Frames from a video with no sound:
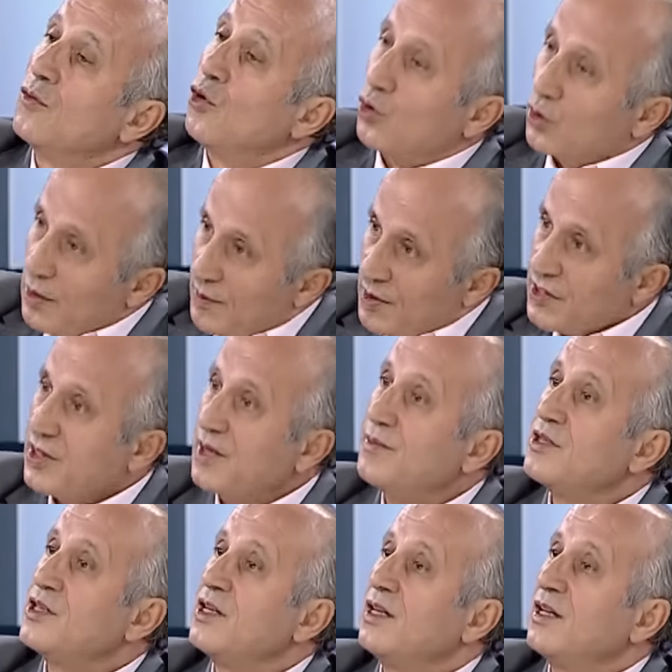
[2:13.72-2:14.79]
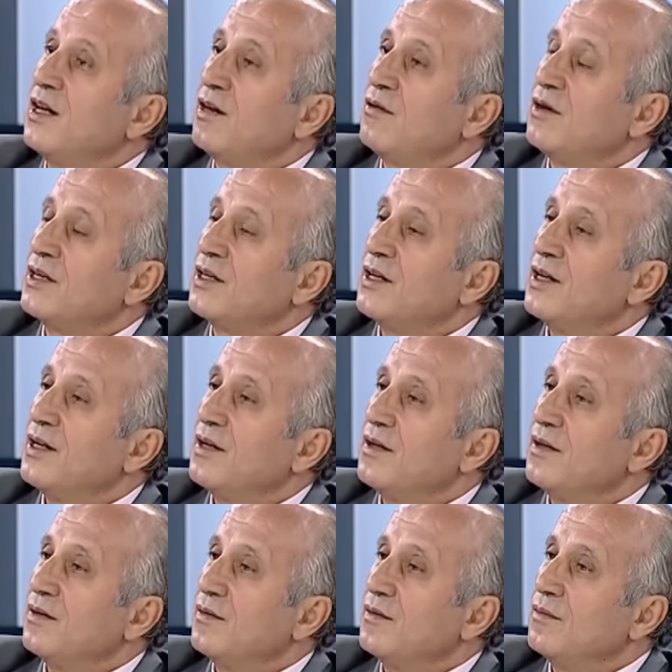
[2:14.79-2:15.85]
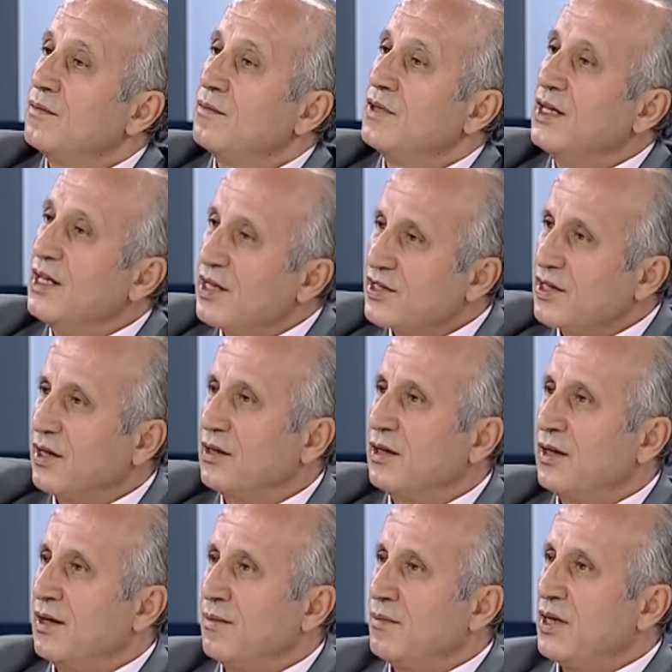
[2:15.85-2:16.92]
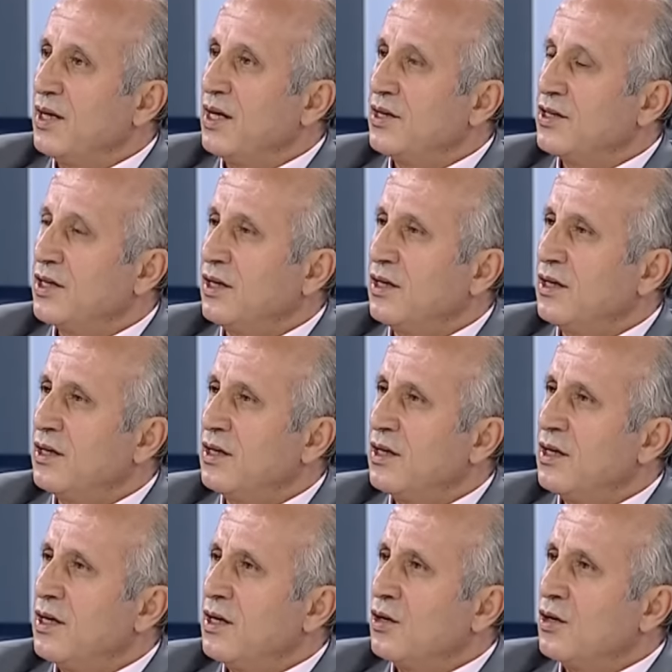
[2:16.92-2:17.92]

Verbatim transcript: Orada başka bir şey daha var. Yine saklanan bir gerçektir.